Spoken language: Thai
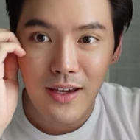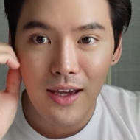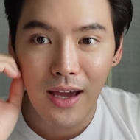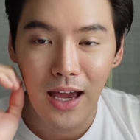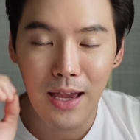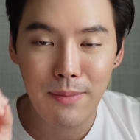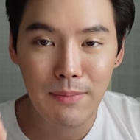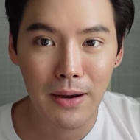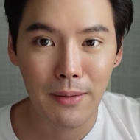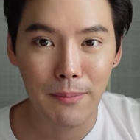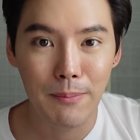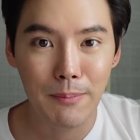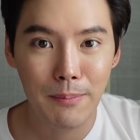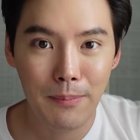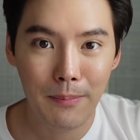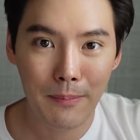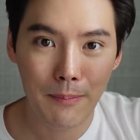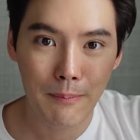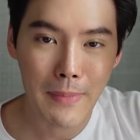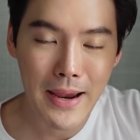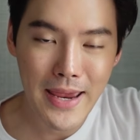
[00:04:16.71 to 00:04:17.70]
ให้มัน
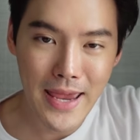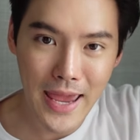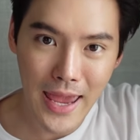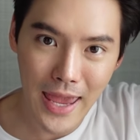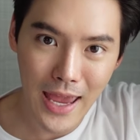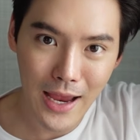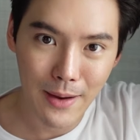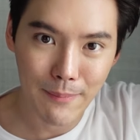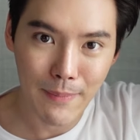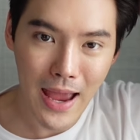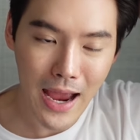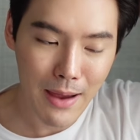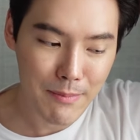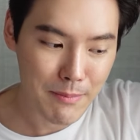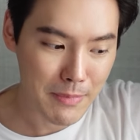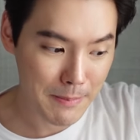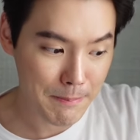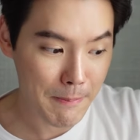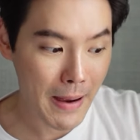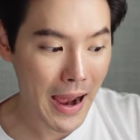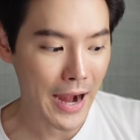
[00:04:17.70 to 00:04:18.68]
ไม่แห้งมากให้
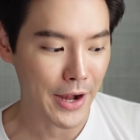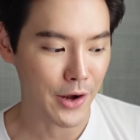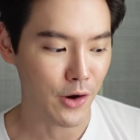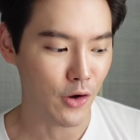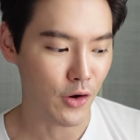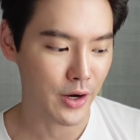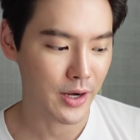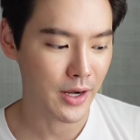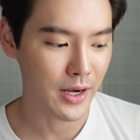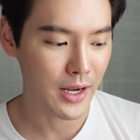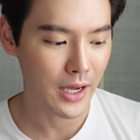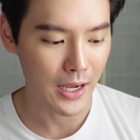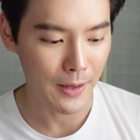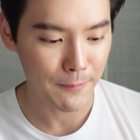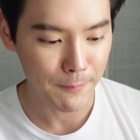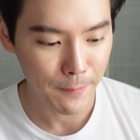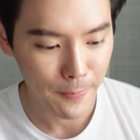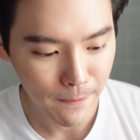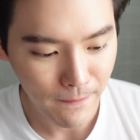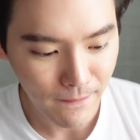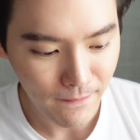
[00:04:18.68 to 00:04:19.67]
มันหมาดหน่อยนะครับ
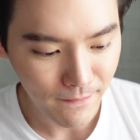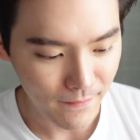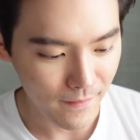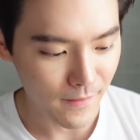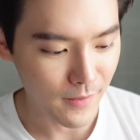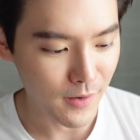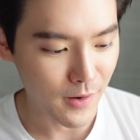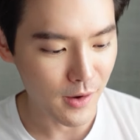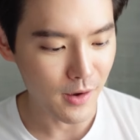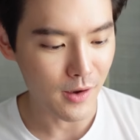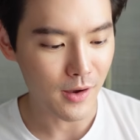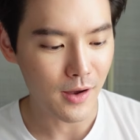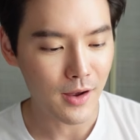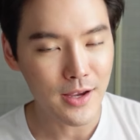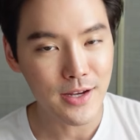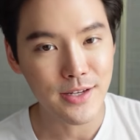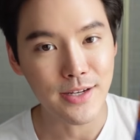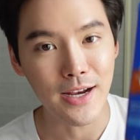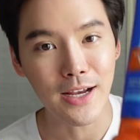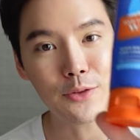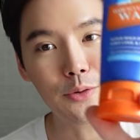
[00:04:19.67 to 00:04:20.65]
แล้วก็
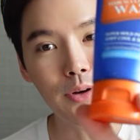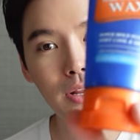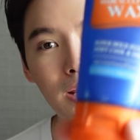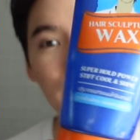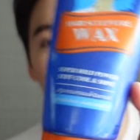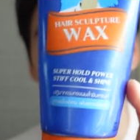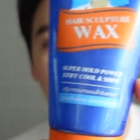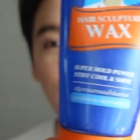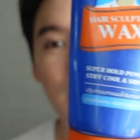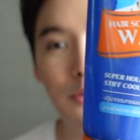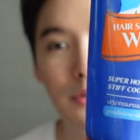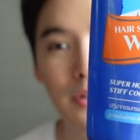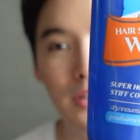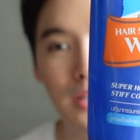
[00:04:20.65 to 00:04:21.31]
ใช้ตัวนี้มาใช้ตัว